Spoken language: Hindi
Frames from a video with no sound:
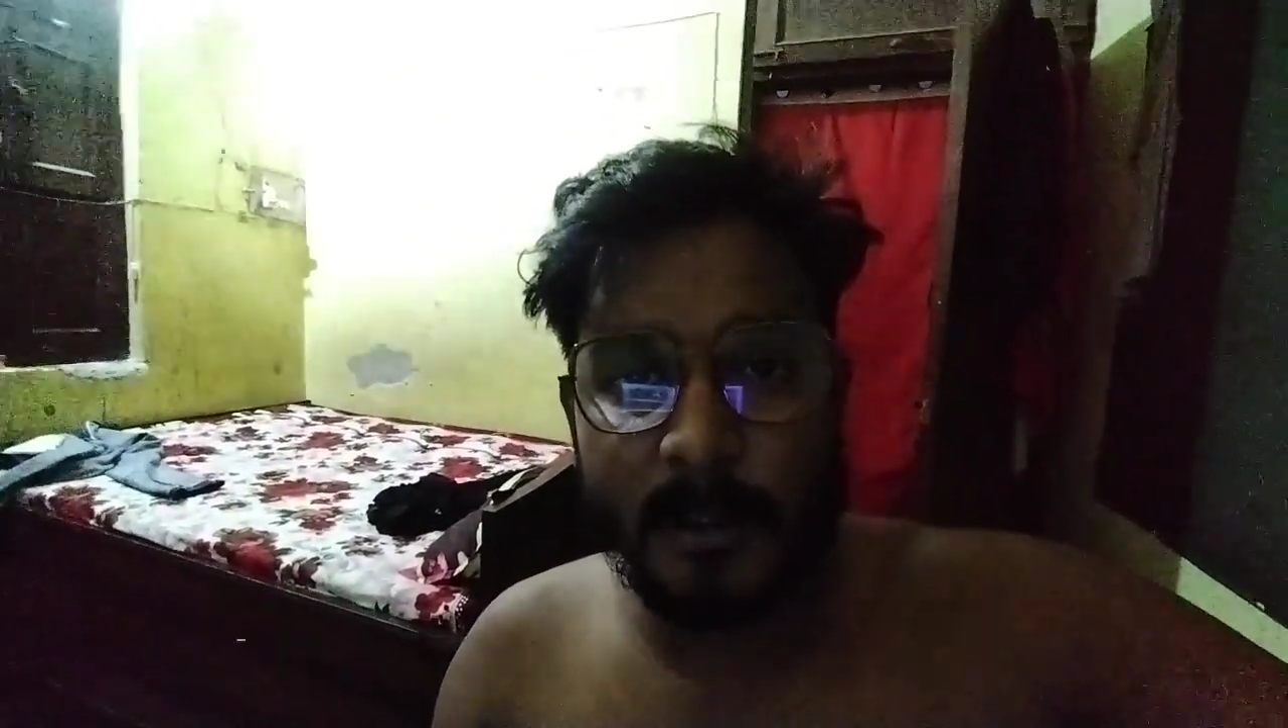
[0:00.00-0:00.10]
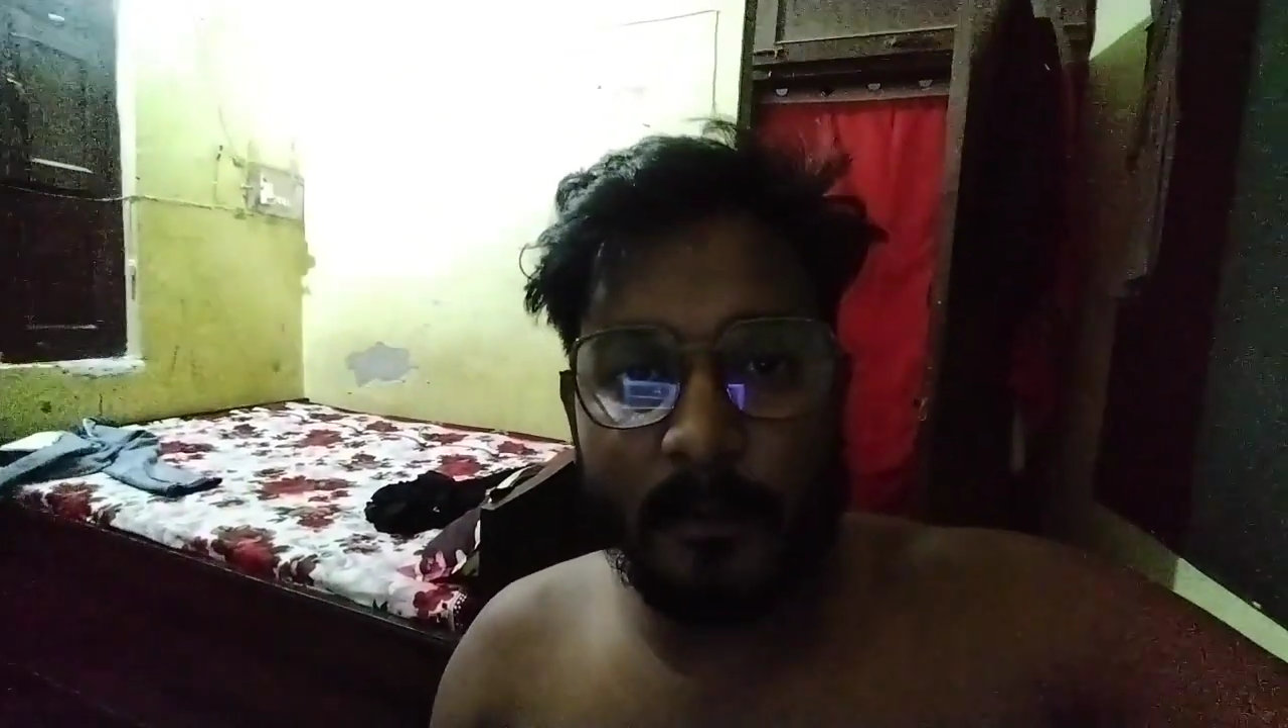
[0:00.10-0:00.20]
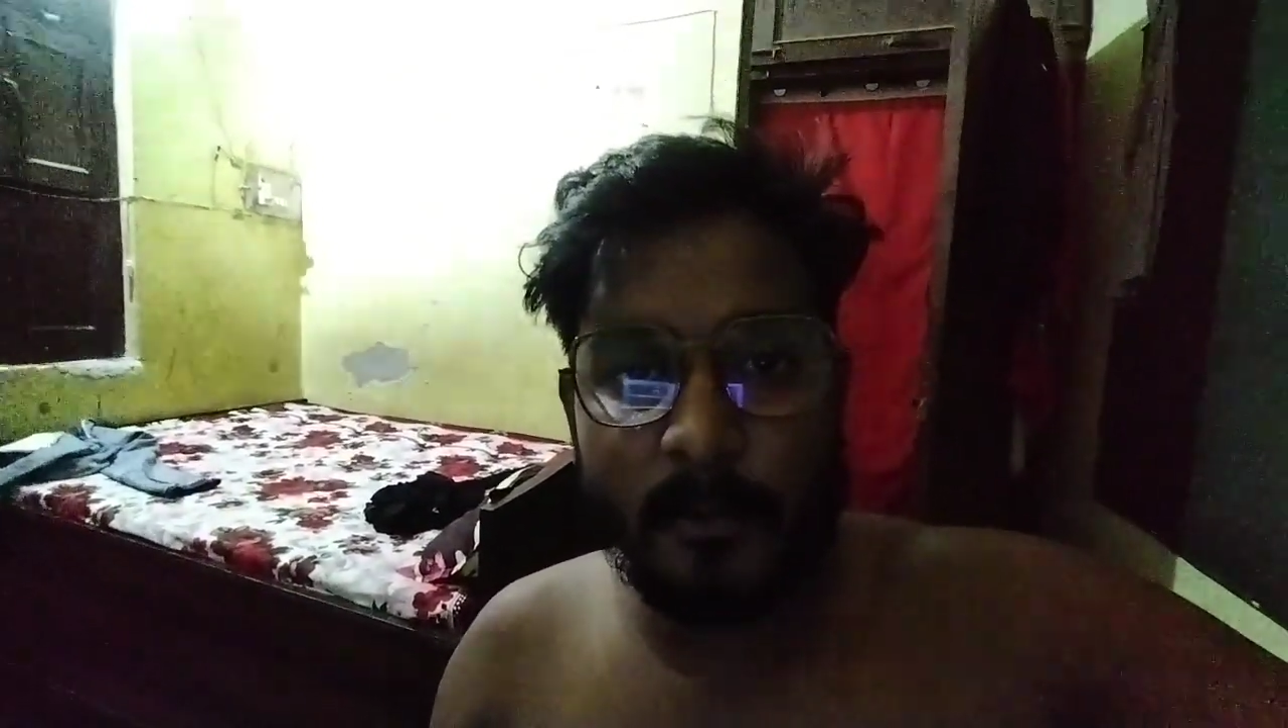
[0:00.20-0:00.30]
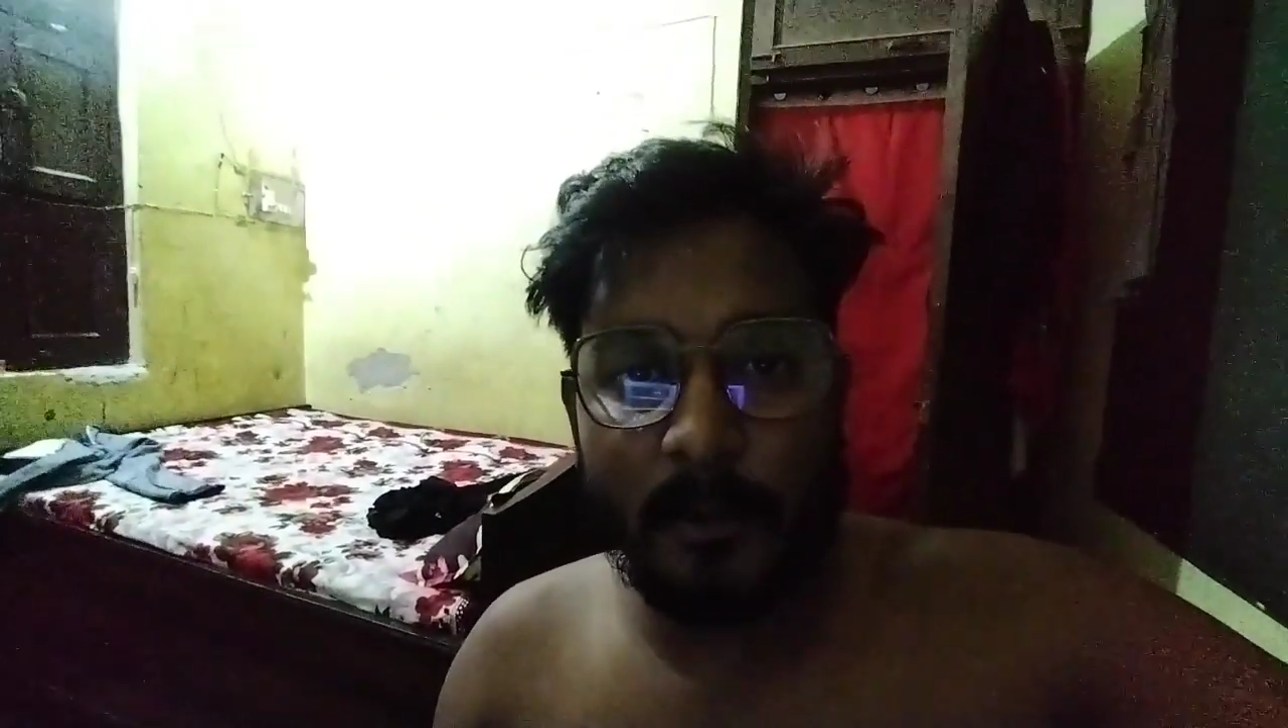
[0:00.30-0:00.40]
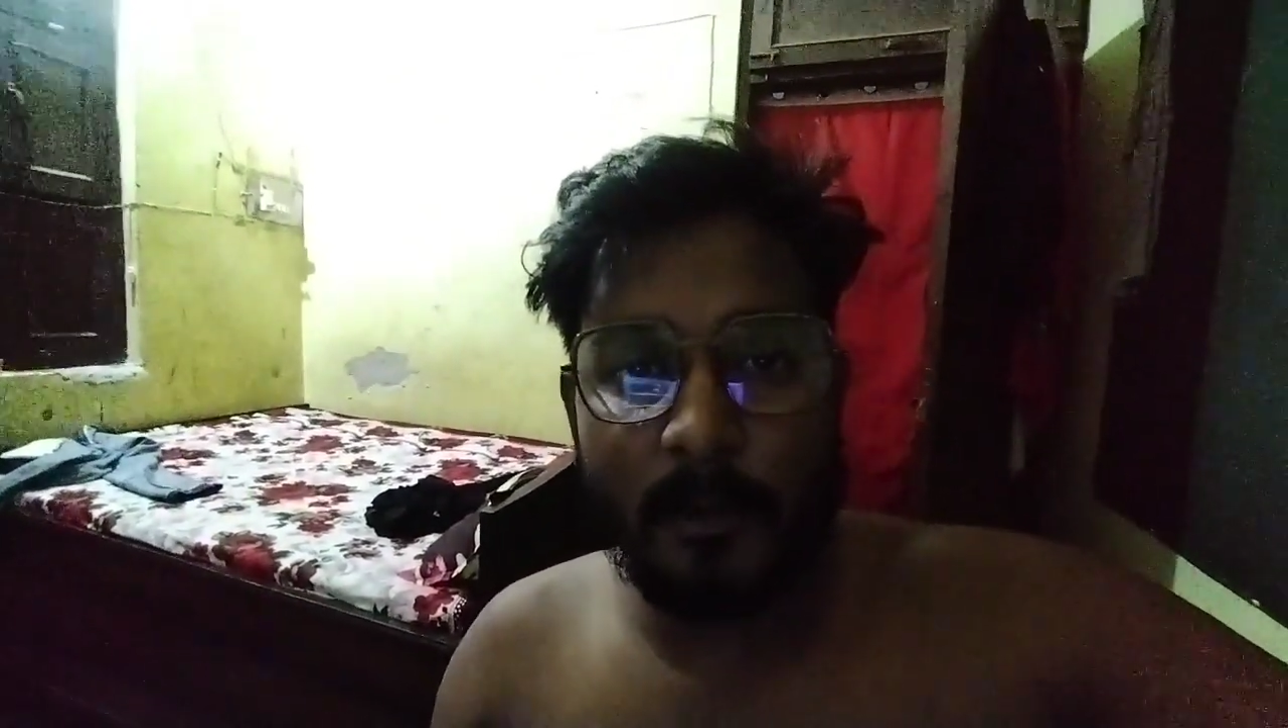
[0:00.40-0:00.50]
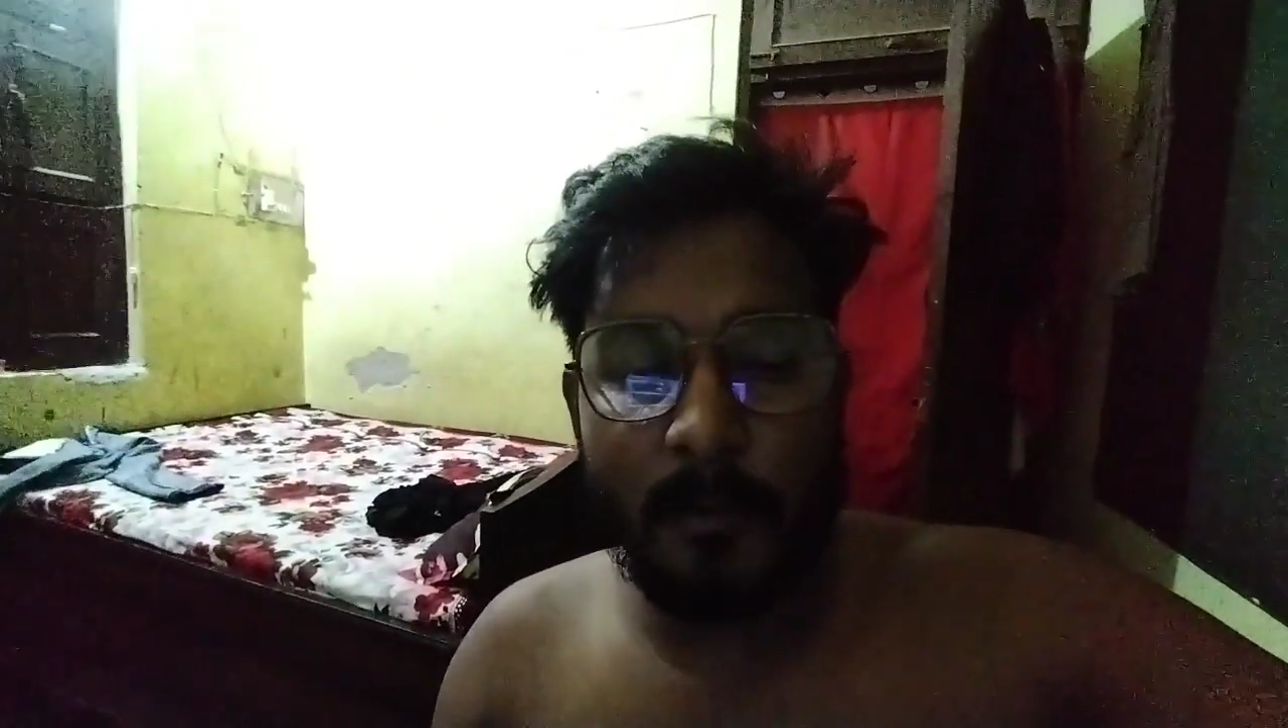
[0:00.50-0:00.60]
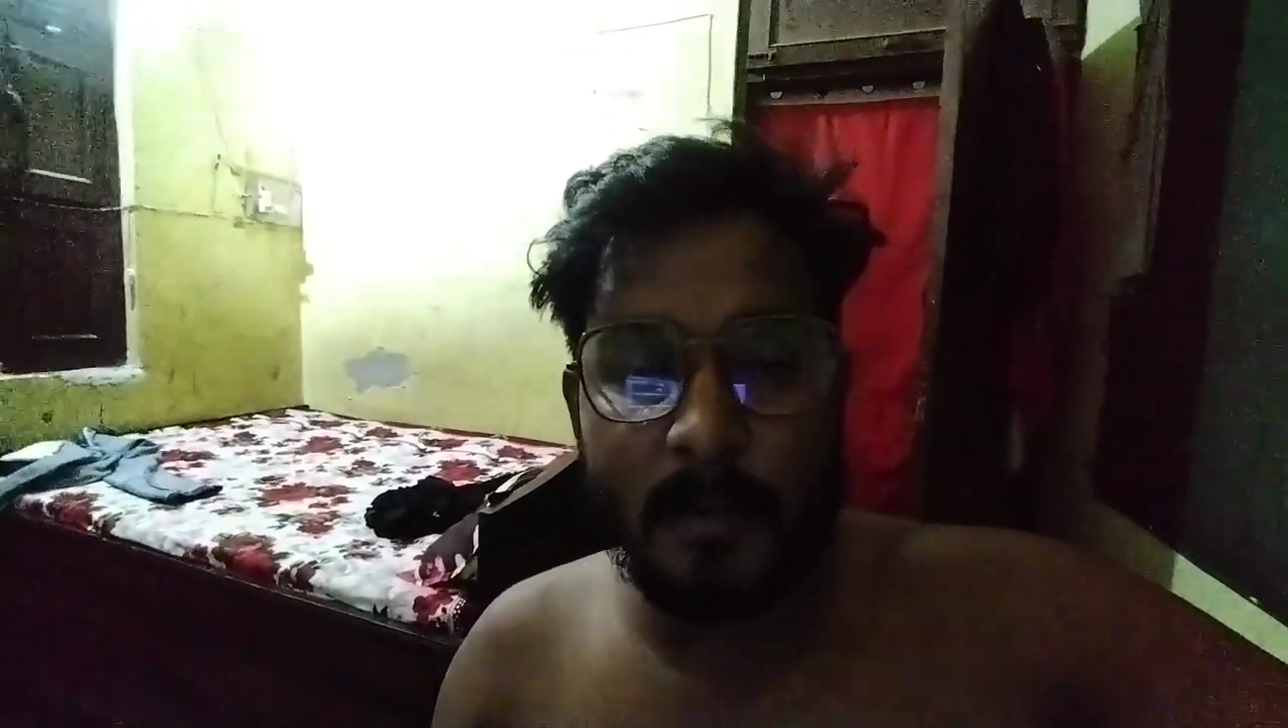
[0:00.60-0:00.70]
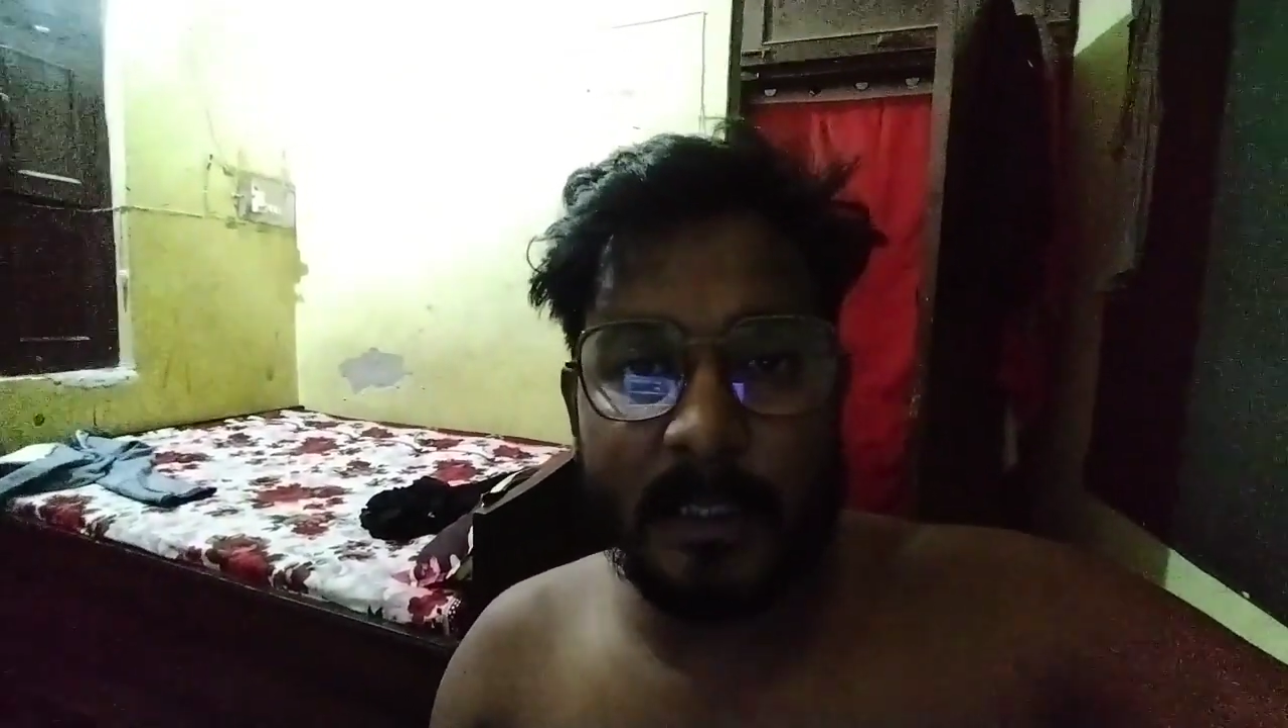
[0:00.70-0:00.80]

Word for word: करता हूँ दोस्तों